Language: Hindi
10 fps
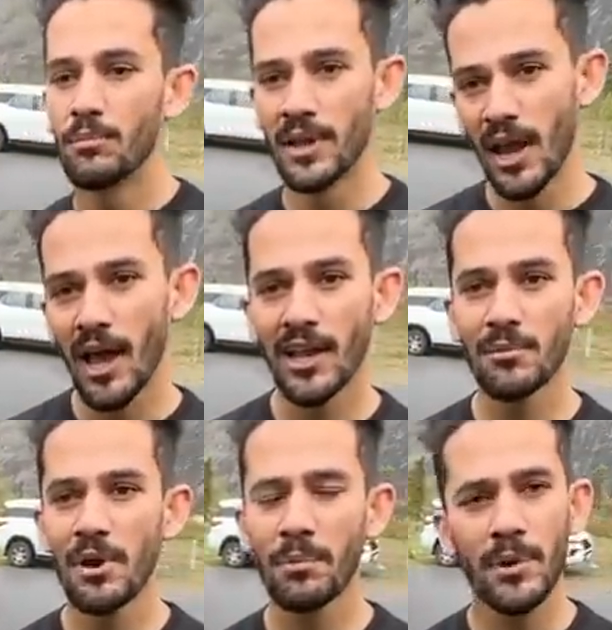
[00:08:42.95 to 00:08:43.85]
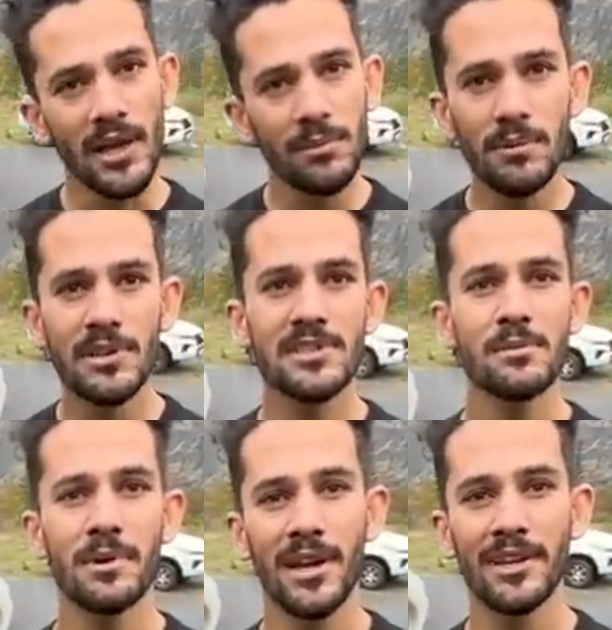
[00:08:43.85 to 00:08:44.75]
मनाली में आप कहीं पे भी किसी भी
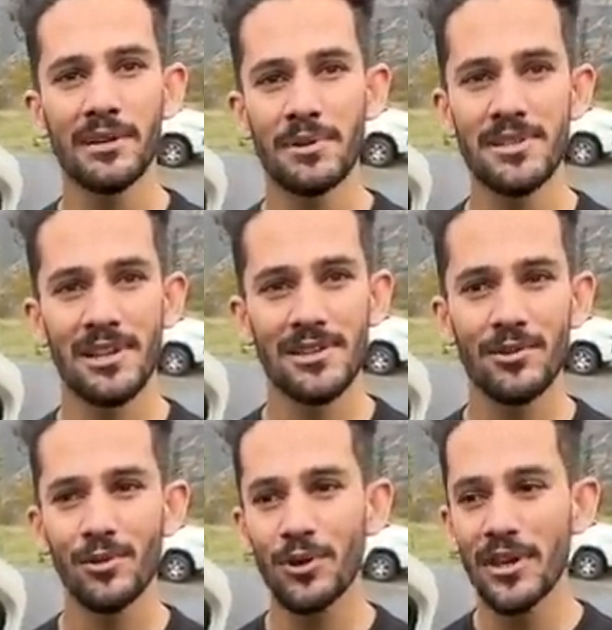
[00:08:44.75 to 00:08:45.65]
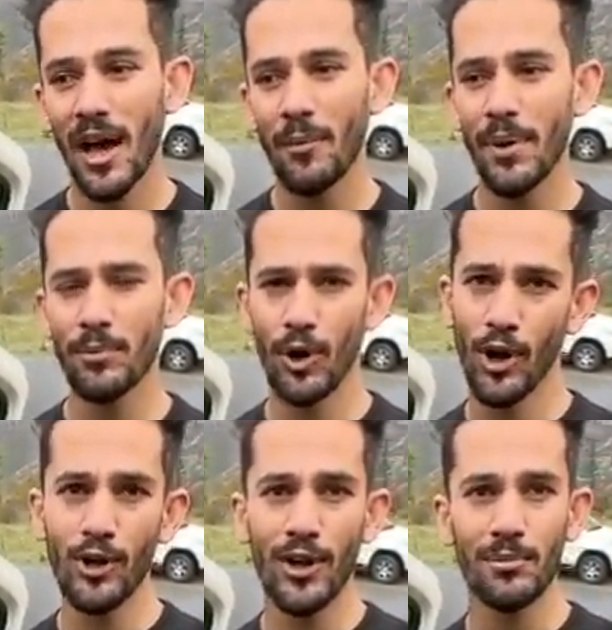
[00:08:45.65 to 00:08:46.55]
मैकेनिक के पास चले जाओ क्योंकि यहाँ पे आपको
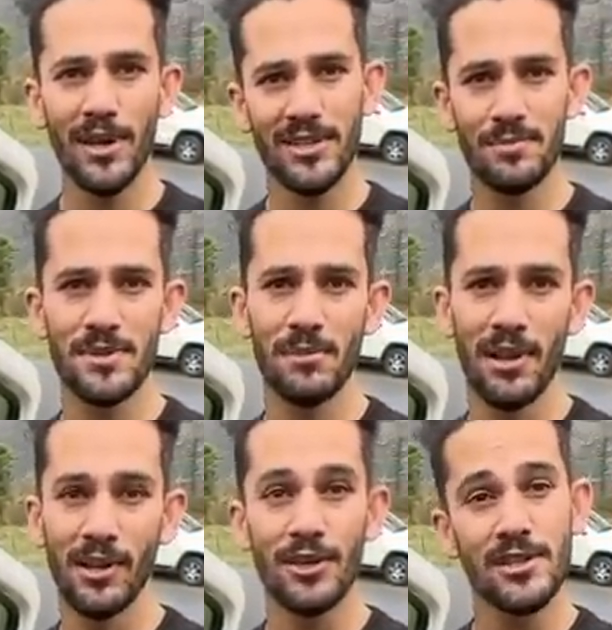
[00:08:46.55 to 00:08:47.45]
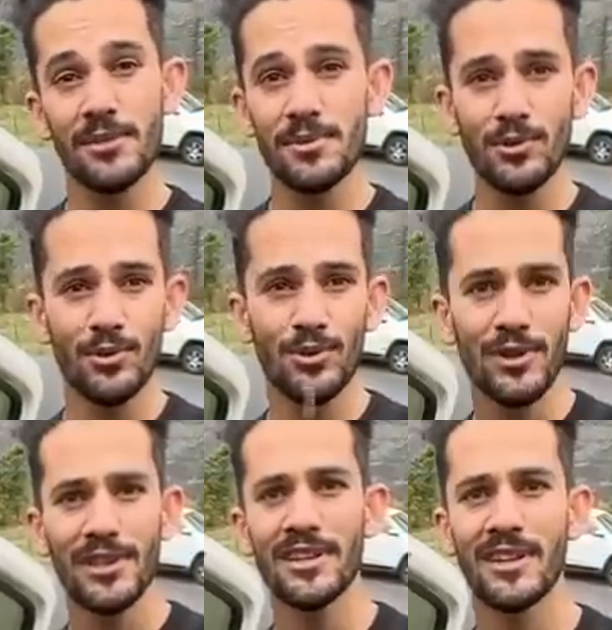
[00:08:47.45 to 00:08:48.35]
हर घर में एक जिप्सी मिलेगी किसी के पास तो दो दो
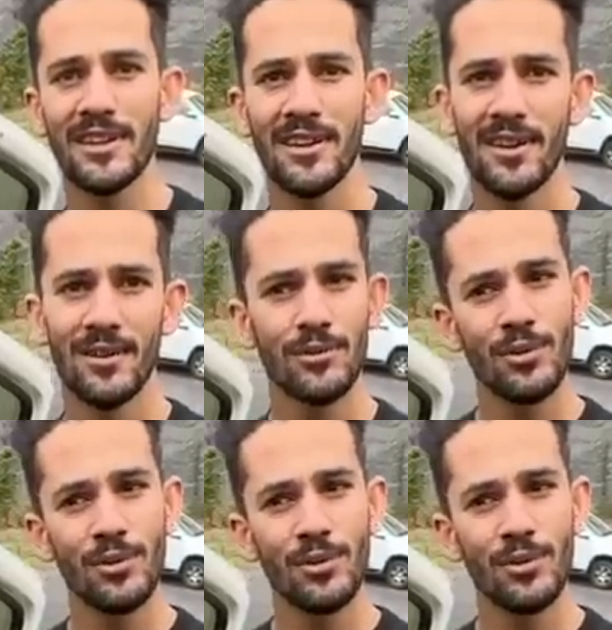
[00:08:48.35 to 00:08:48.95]
तीन तीन है हम्म।